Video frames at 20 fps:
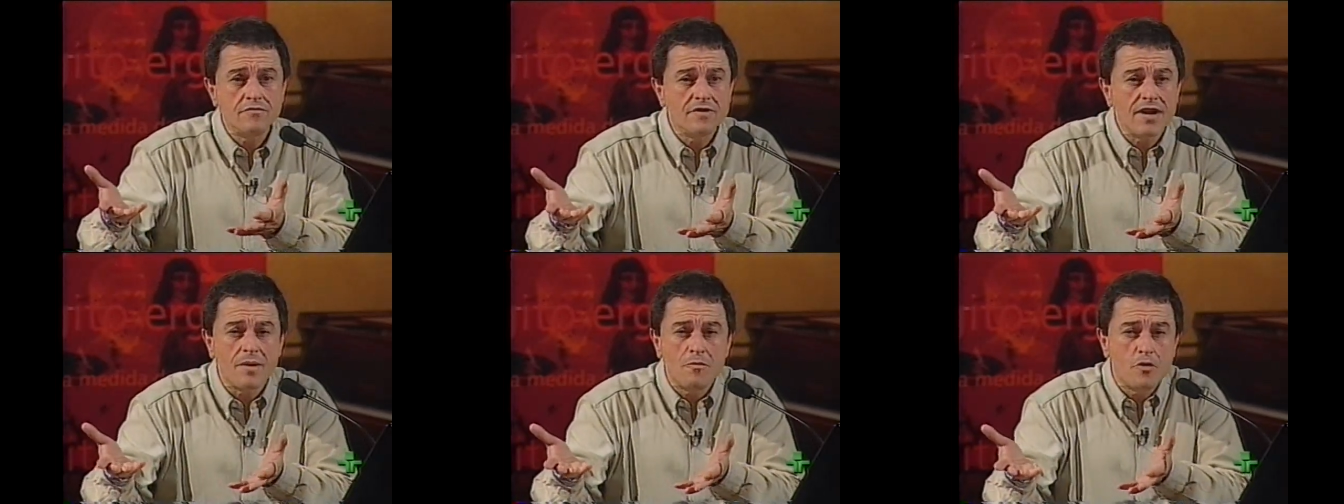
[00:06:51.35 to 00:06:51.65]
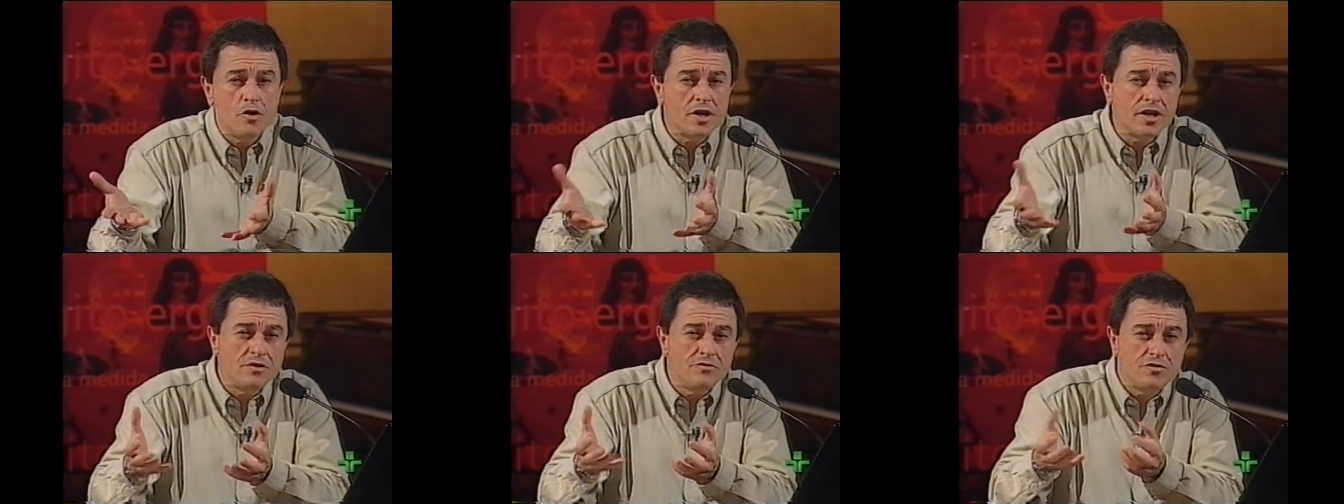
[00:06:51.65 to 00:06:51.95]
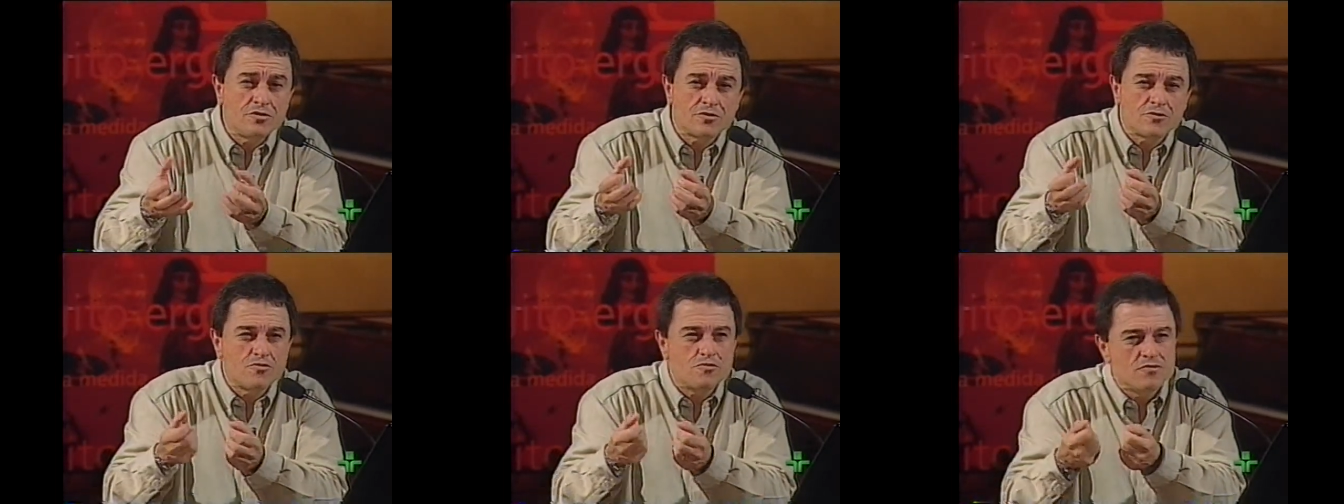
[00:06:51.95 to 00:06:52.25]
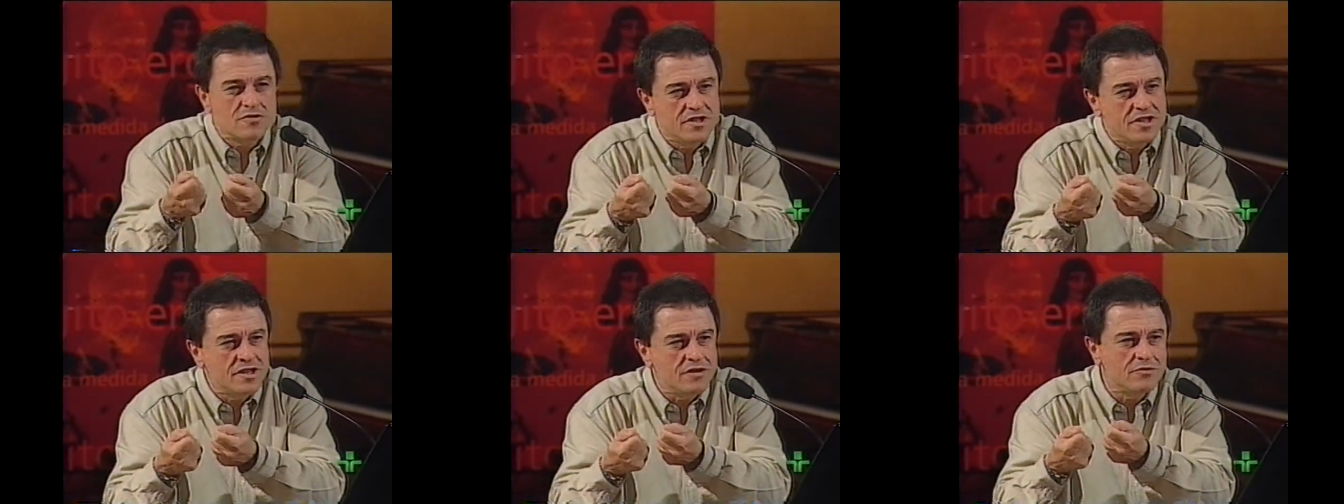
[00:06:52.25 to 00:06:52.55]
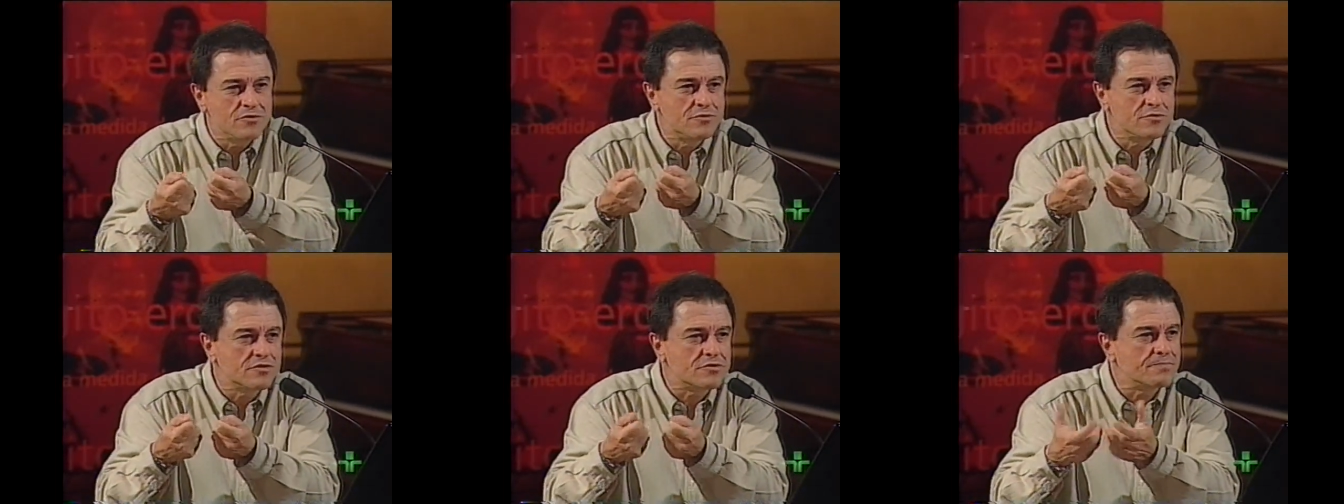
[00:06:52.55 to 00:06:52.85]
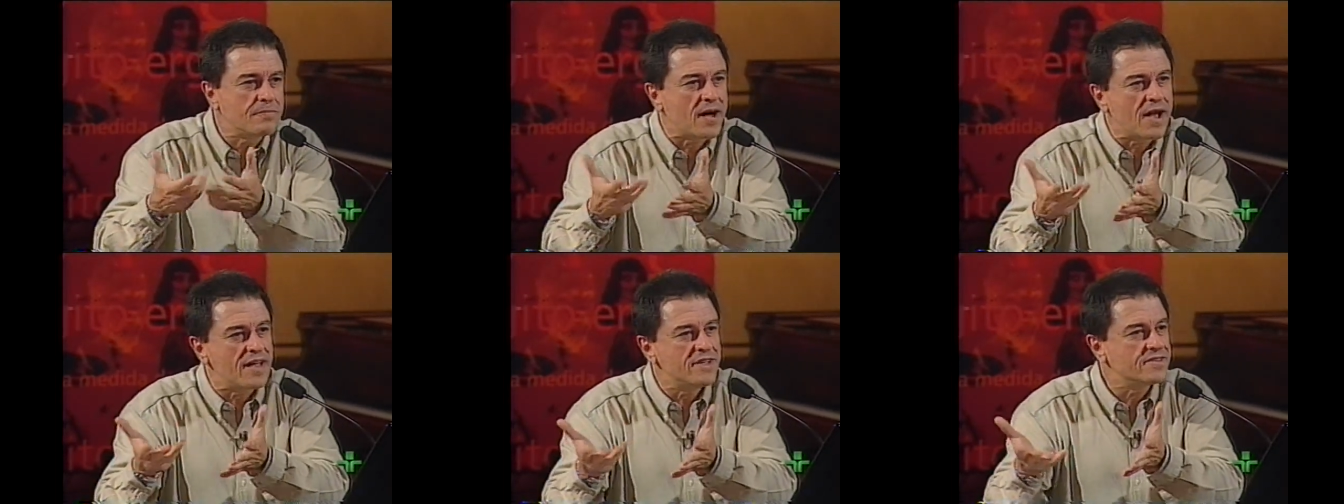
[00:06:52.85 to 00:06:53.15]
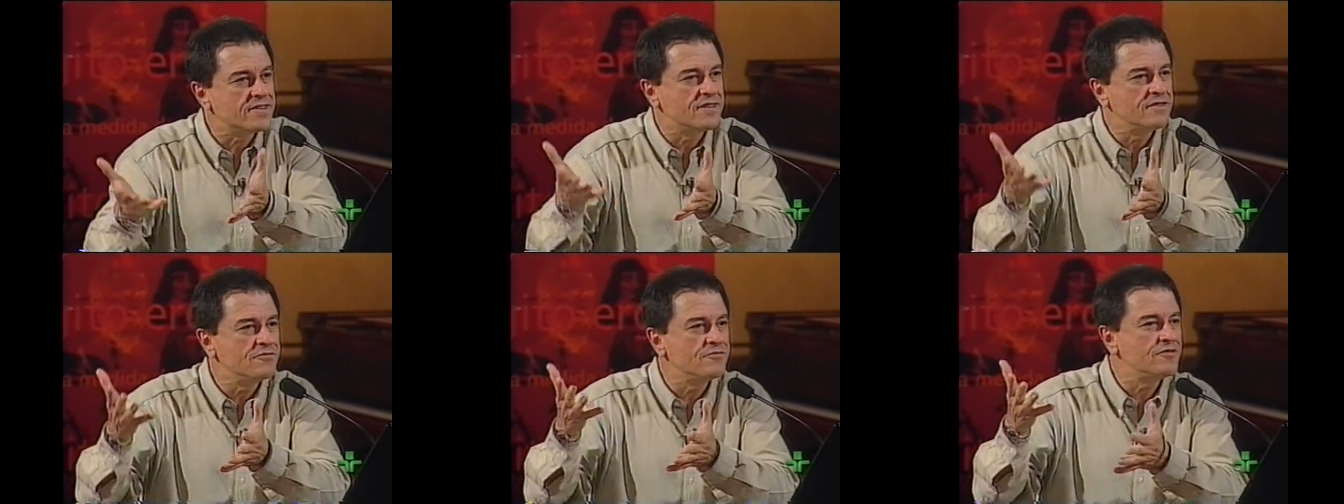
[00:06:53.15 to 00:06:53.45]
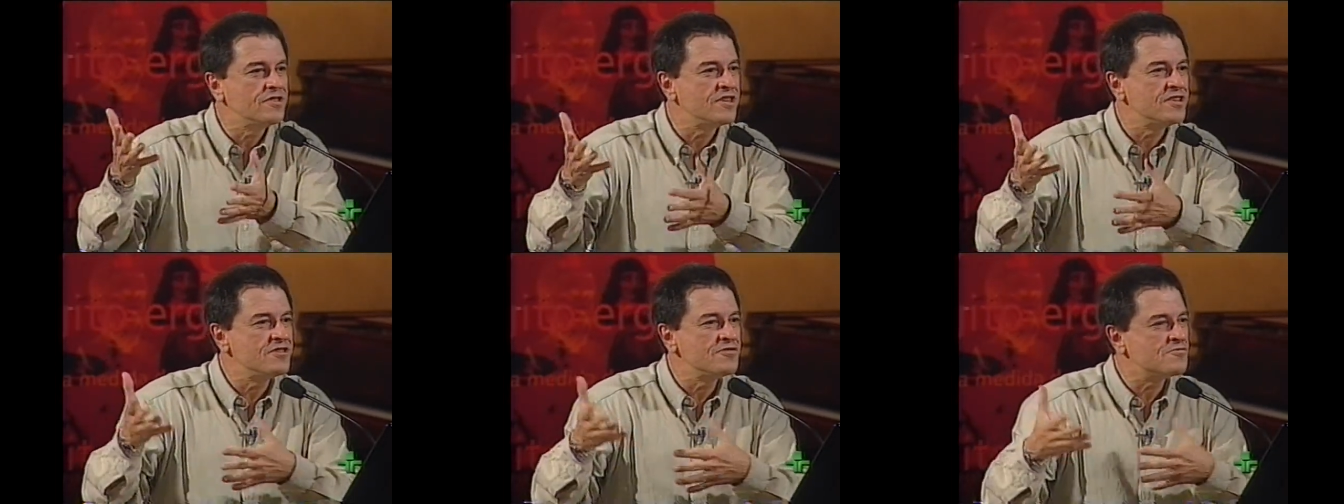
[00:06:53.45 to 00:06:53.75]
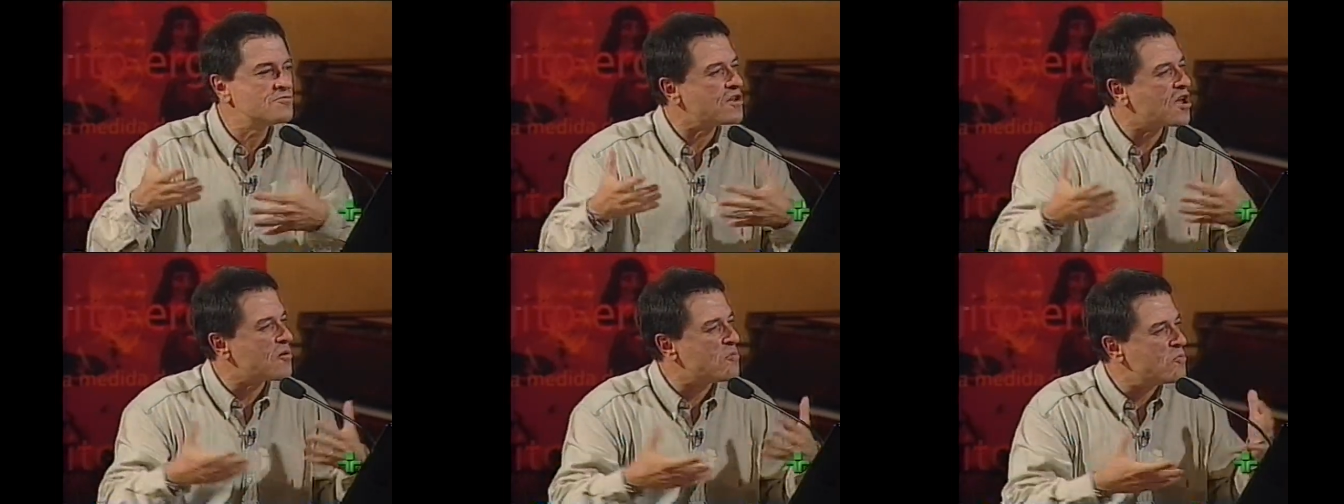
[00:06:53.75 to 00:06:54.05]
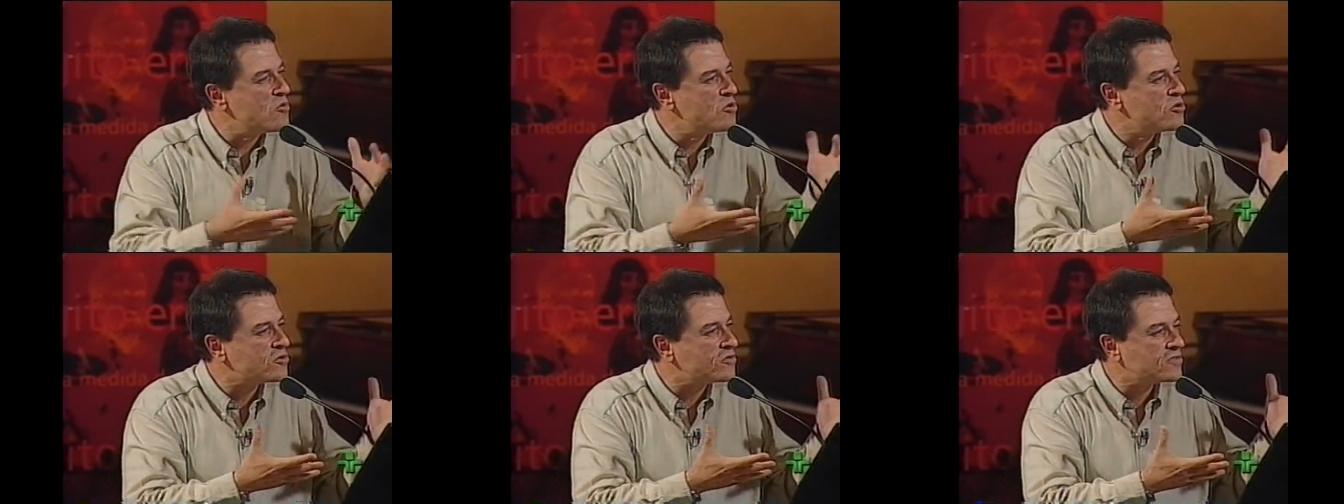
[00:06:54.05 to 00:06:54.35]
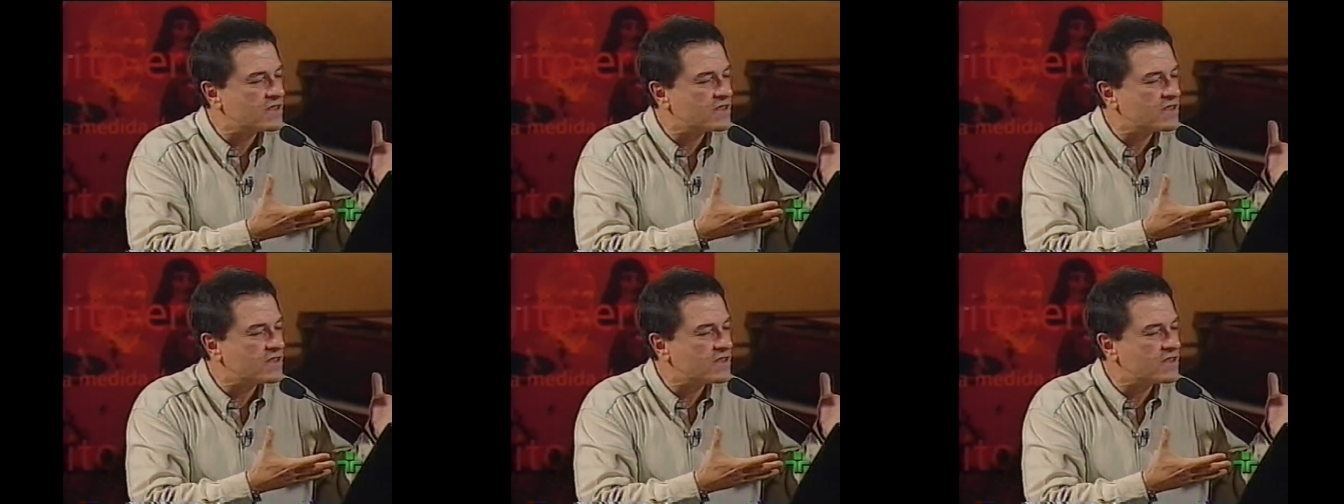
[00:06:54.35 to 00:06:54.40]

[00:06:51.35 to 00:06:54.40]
namorando escondido dos pais que não queriam namoro,